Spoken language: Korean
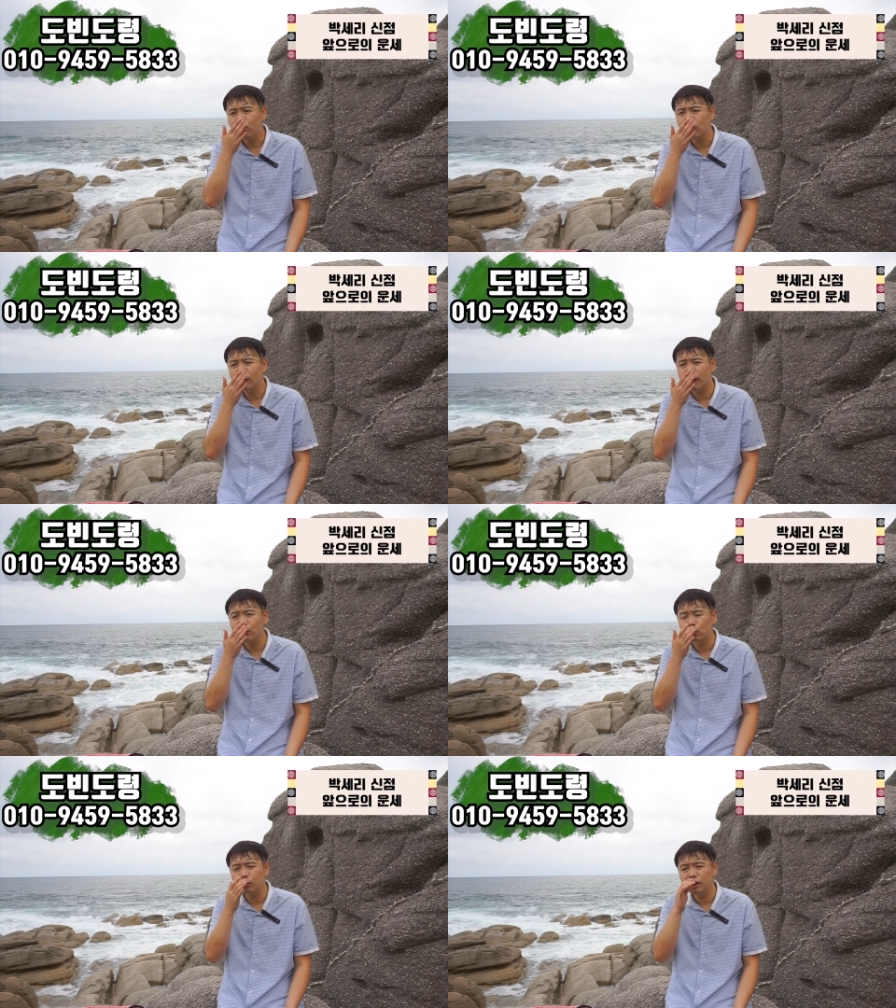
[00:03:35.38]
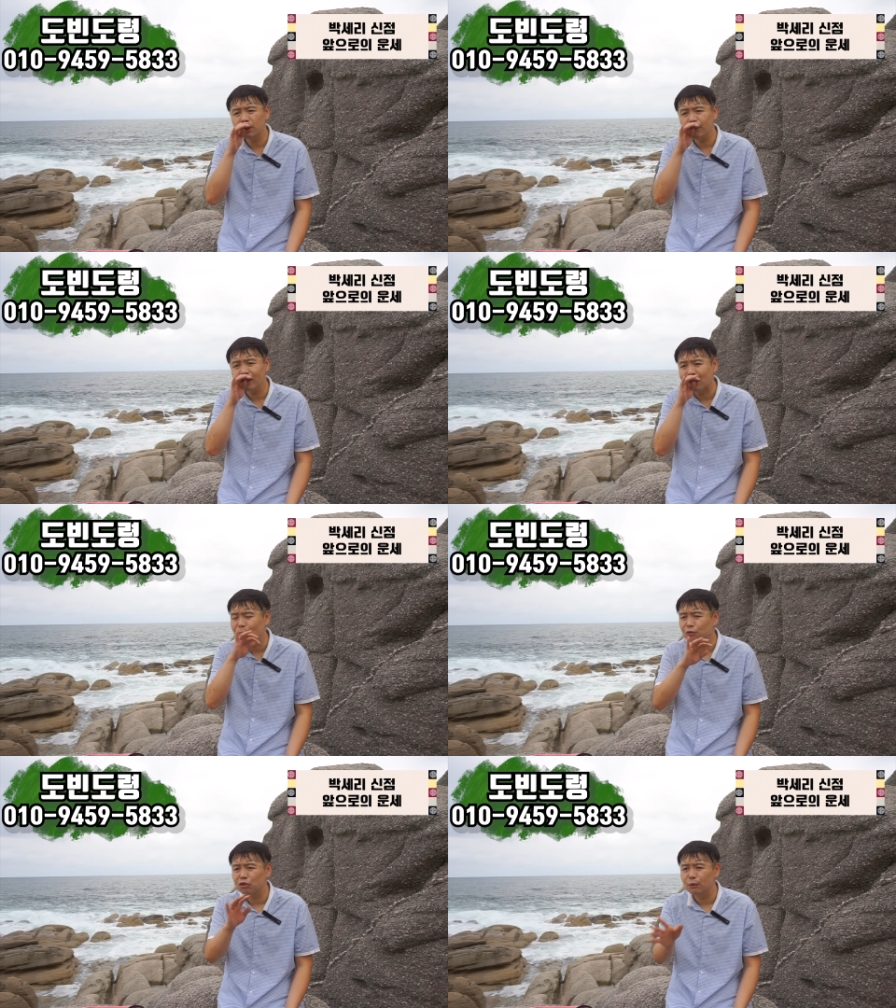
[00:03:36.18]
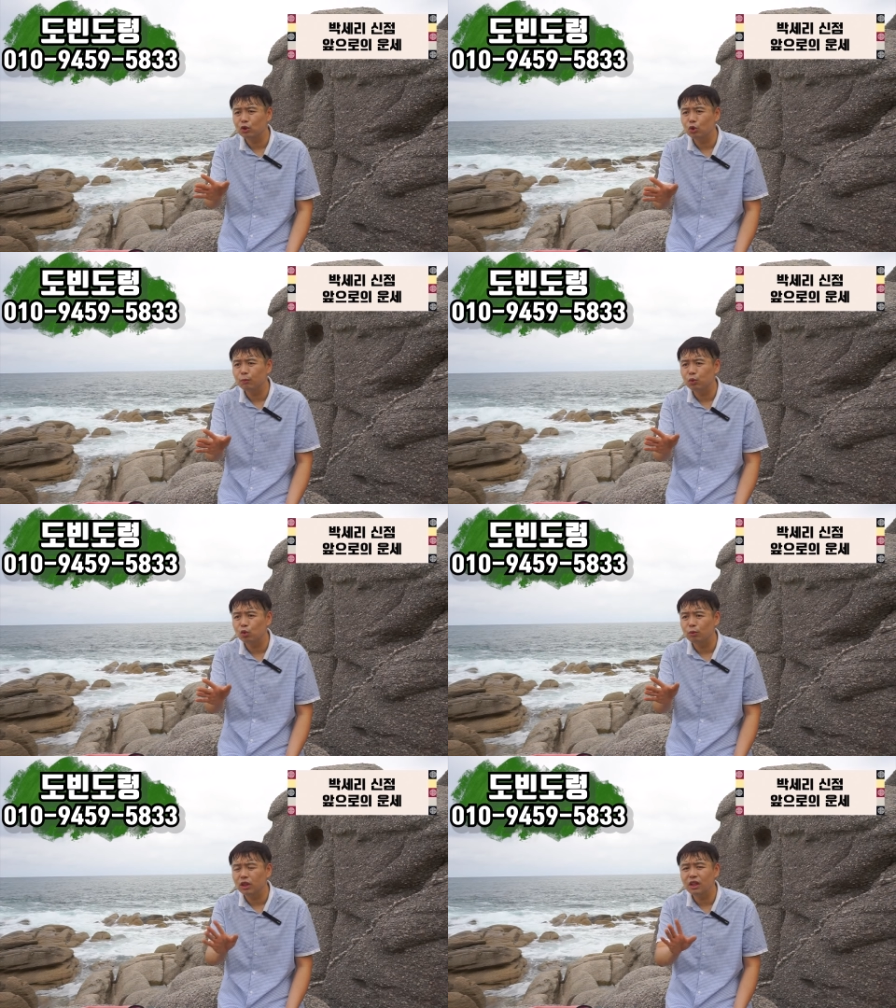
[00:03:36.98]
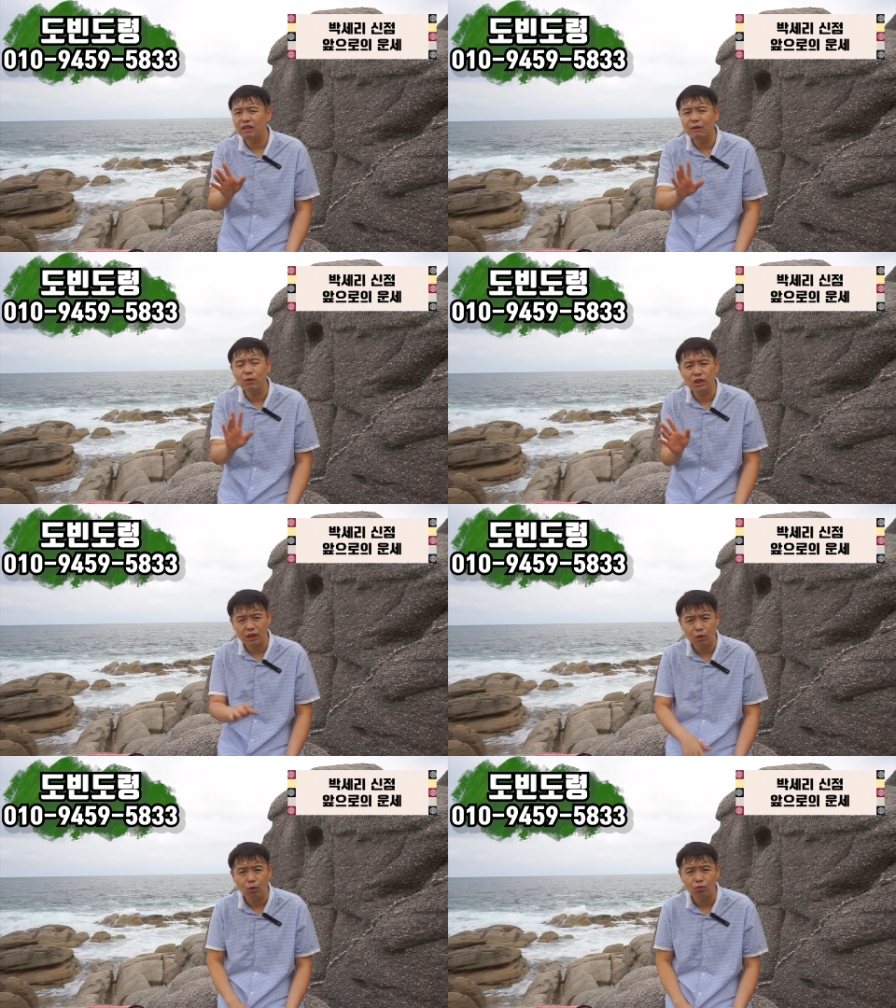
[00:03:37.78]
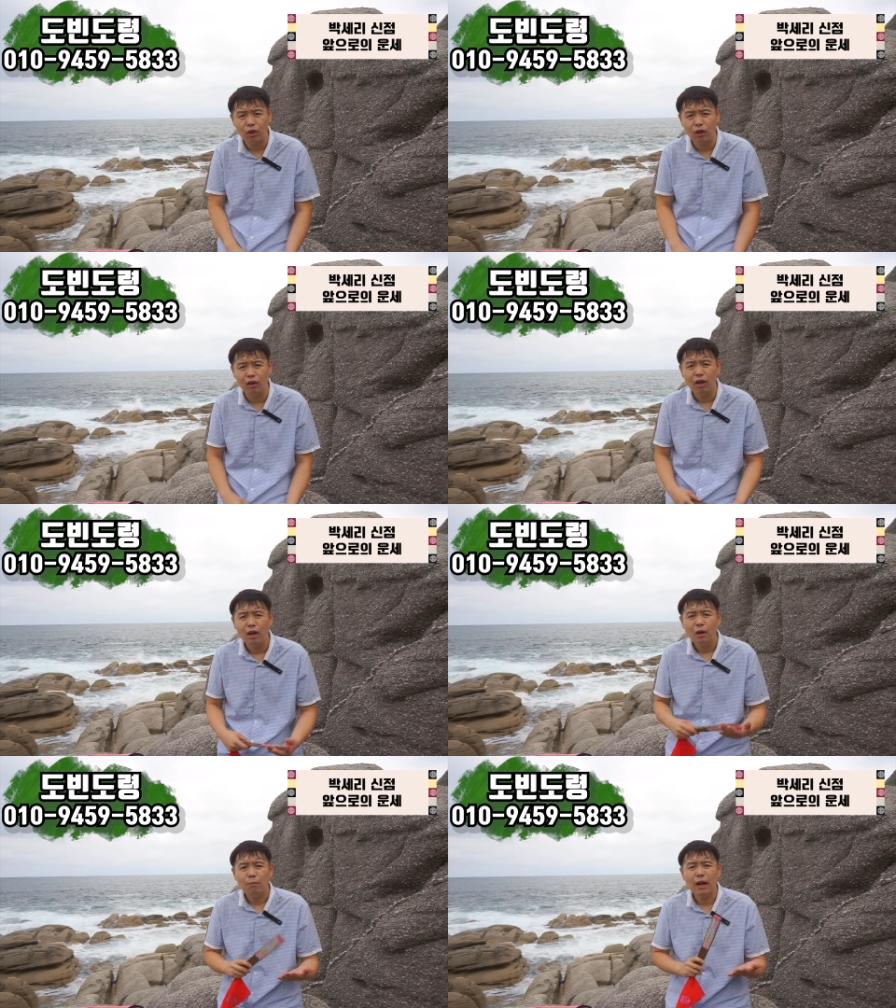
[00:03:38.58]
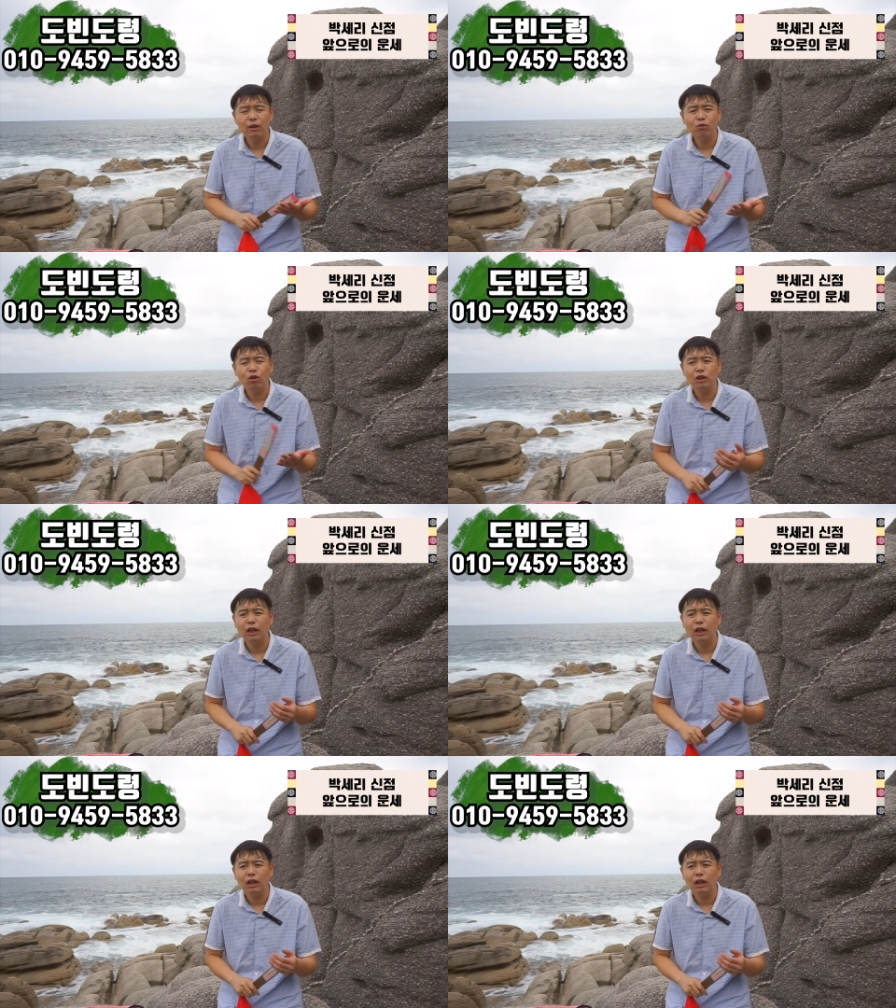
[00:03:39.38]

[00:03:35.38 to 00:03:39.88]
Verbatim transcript: 9월 달에 조금 시비가 잘못 붙으면 좀 조금 1, 2, 3년이 시끄럽고요 8, 9월